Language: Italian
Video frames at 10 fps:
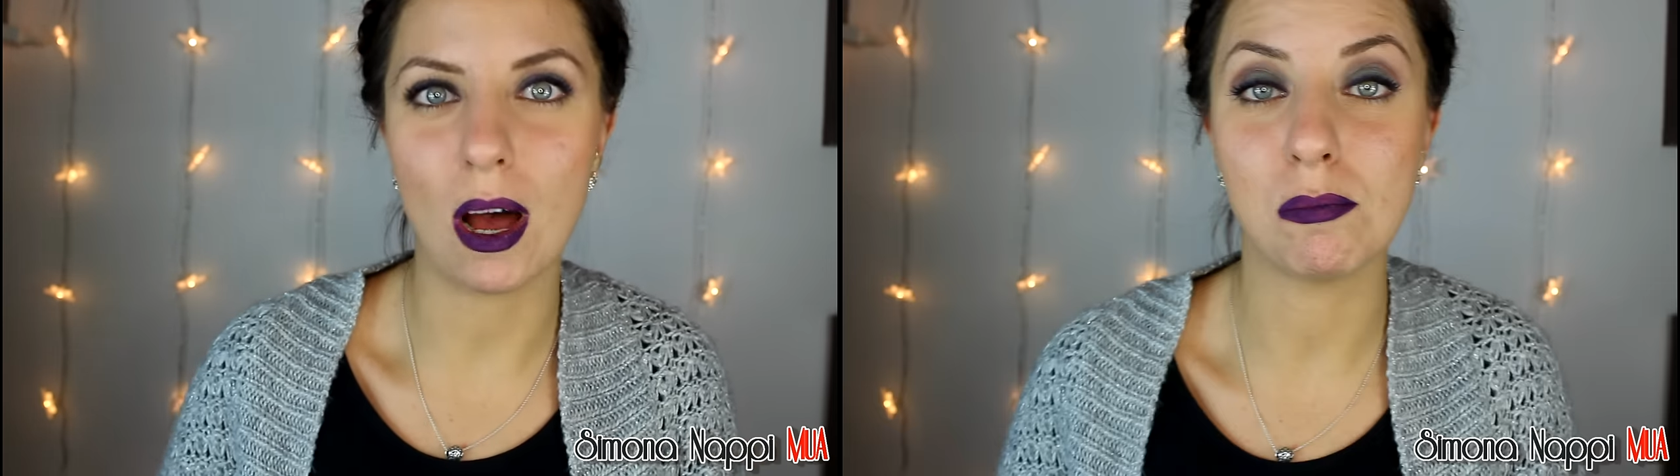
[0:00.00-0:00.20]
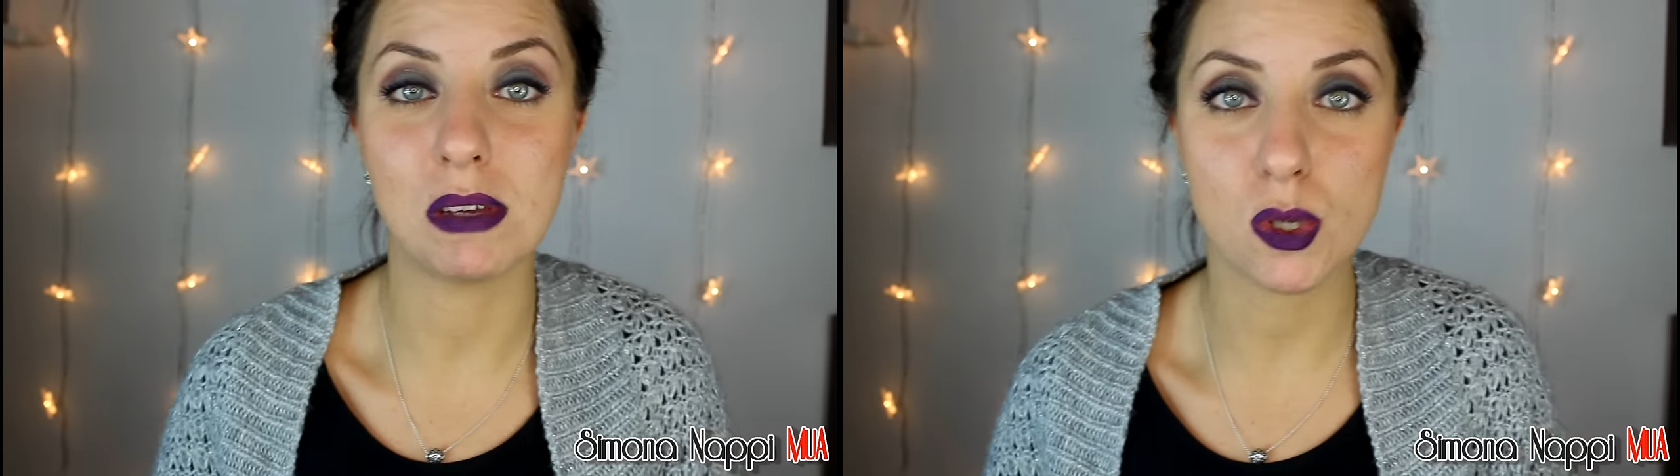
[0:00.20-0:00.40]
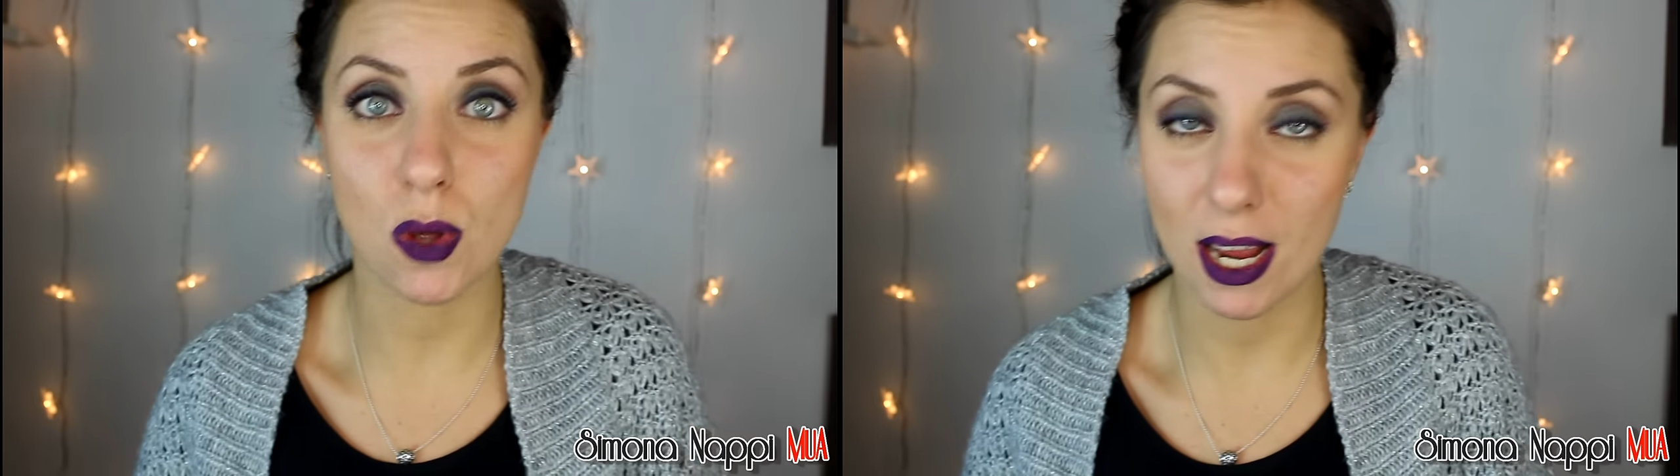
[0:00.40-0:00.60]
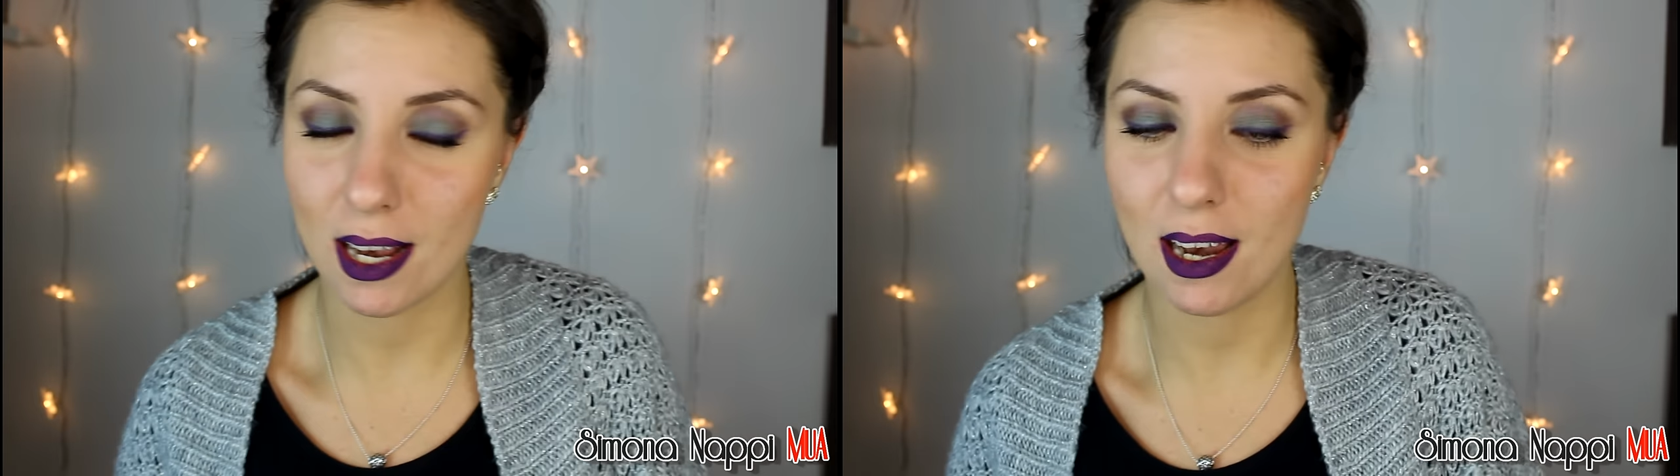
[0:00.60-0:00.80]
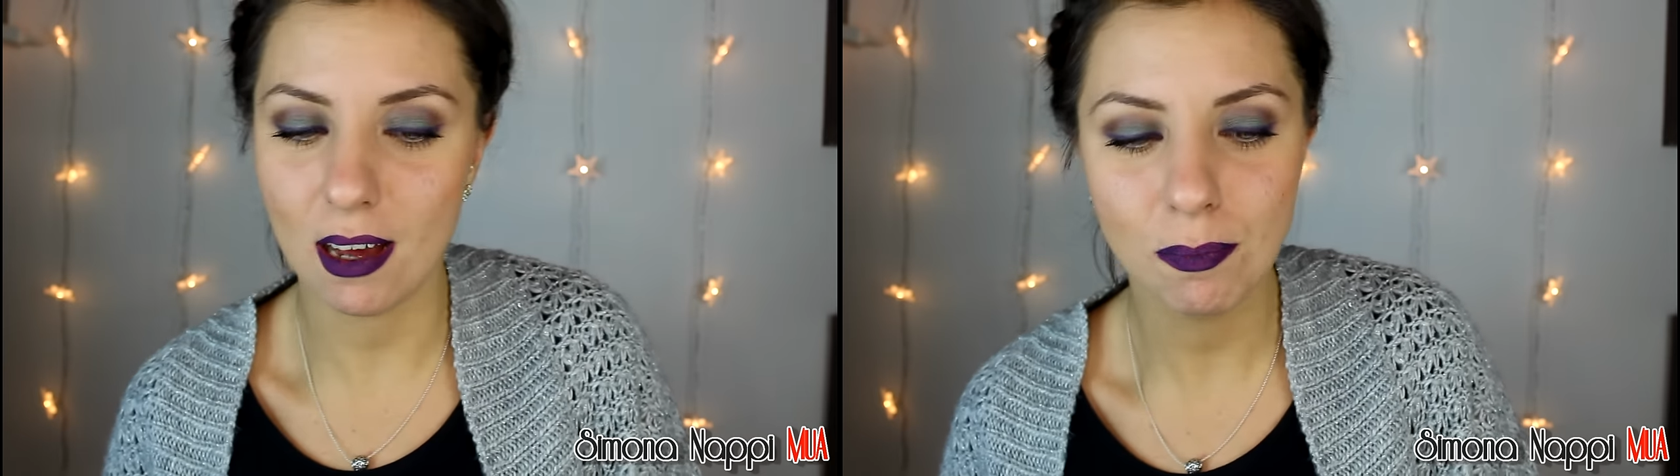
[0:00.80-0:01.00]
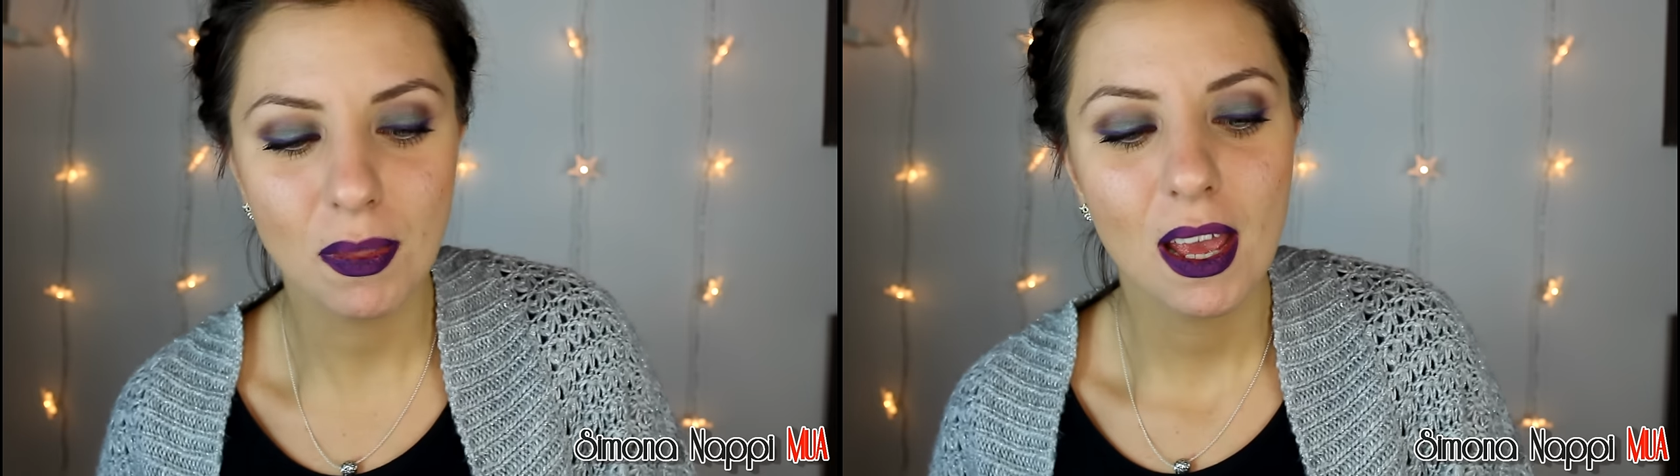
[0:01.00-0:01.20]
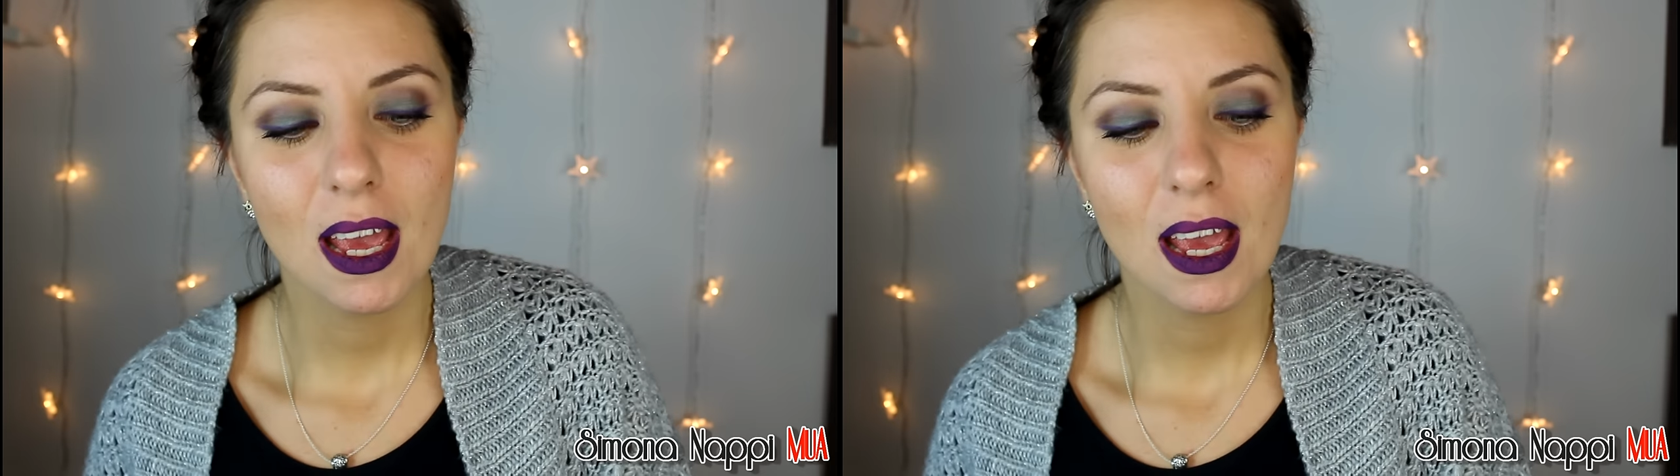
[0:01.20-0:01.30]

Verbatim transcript: a mia sorella